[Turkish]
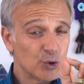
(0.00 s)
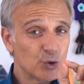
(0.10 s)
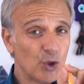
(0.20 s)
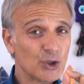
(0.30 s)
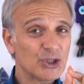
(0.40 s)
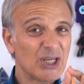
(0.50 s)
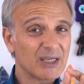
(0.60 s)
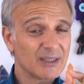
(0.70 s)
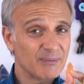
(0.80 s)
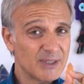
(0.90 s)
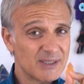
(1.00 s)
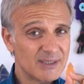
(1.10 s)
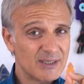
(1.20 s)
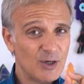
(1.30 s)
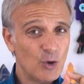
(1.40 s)
kök
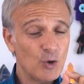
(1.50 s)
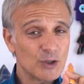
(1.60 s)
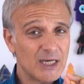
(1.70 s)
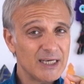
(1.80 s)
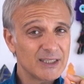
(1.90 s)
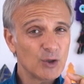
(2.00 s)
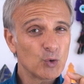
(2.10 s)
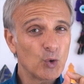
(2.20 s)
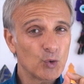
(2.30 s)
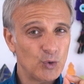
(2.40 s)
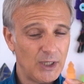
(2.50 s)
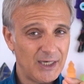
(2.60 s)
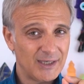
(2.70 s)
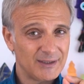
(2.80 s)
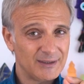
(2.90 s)
şakramız özellikle kokuyla
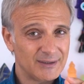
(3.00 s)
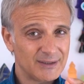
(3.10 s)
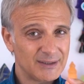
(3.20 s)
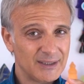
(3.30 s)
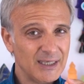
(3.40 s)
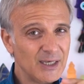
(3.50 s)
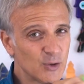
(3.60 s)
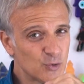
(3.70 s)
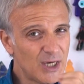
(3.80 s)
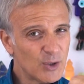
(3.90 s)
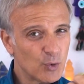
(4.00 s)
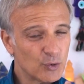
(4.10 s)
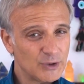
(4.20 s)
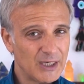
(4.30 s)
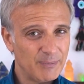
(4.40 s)
alakalıdır. Güzel
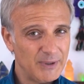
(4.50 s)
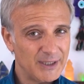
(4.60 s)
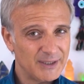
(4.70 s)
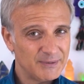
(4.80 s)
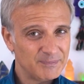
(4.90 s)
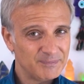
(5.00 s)
koku terapileri.